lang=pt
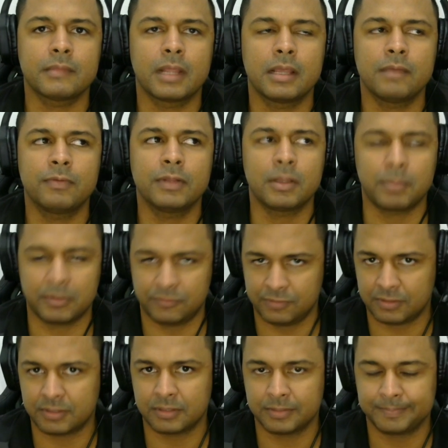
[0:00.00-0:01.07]
Eu vou dar uma
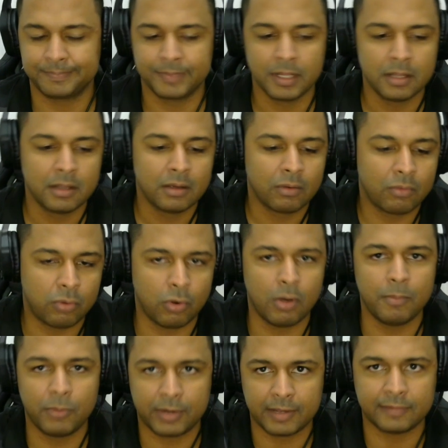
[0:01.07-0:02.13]
dica.
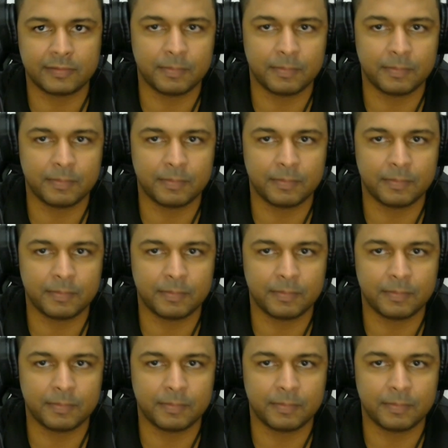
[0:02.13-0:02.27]
Como que esse